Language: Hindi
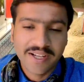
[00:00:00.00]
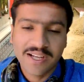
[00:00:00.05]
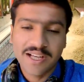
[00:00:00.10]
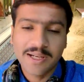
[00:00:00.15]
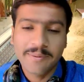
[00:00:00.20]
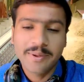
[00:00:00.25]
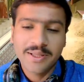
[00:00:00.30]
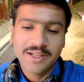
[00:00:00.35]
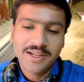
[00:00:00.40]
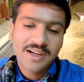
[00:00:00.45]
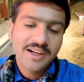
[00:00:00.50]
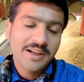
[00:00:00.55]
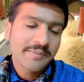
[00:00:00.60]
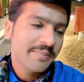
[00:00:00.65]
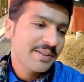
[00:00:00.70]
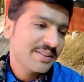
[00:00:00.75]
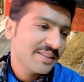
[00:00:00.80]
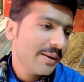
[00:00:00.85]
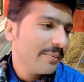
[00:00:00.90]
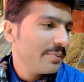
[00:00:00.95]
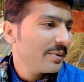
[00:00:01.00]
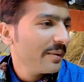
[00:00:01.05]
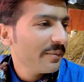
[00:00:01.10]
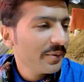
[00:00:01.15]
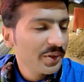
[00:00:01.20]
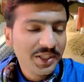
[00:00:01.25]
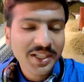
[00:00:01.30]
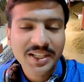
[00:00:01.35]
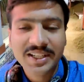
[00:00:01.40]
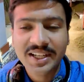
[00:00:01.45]
मेरे ख्याल में ईरान में सबसे
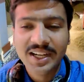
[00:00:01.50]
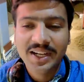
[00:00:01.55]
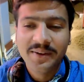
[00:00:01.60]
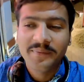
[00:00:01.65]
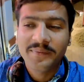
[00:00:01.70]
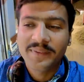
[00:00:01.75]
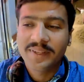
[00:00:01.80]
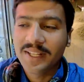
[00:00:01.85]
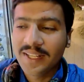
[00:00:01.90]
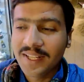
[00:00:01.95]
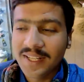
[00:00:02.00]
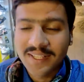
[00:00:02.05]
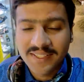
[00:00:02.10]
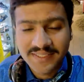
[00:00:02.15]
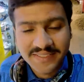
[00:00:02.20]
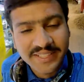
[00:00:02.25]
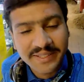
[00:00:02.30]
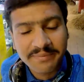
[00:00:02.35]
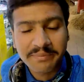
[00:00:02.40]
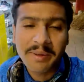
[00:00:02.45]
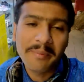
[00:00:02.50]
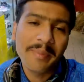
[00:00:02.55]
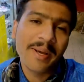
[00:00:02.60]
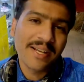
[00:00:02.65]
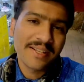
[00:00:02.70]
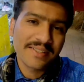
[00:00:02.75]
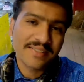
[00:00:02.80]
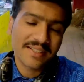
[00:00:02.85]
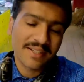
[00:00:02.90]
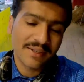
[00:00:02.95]
मुश्किल काम सिम में
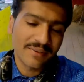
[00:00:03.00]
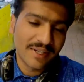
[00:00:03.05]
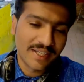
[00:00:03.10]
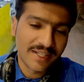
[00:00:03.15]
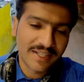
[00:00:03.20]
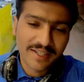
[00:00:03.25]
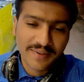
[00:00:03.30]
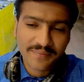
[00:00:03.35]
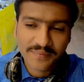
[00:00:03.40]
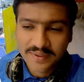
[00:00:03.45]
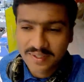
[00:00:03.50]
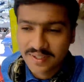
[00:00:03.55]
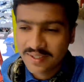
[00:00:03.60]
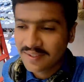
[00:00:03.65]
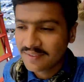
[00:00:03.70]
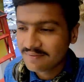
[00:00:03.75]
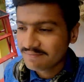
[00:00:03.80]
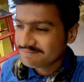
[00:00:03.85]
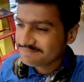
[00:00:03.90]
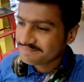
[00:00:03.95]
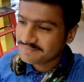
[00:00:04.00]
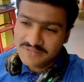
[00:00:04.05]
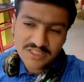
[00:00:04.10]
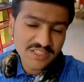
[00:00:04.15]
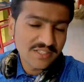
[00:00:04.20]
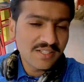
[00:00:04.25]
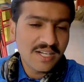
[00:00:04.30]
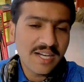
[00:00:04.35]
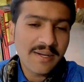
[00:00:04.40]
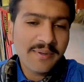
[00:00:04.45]
बैलेंस करवाना
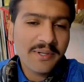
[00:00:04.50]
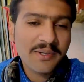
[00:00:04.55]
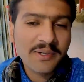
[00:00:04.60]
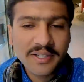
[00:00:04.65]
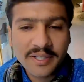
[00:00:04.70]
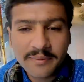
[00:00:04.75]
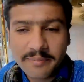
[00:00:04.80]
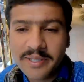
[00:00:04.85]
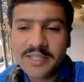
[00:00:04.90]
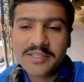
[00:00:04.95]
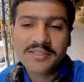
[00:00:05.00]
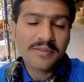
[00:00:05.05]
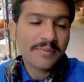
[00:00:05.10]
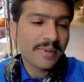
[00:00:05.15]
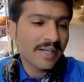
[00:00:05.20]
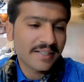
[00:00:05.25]
है अभी कोई नहीं बीस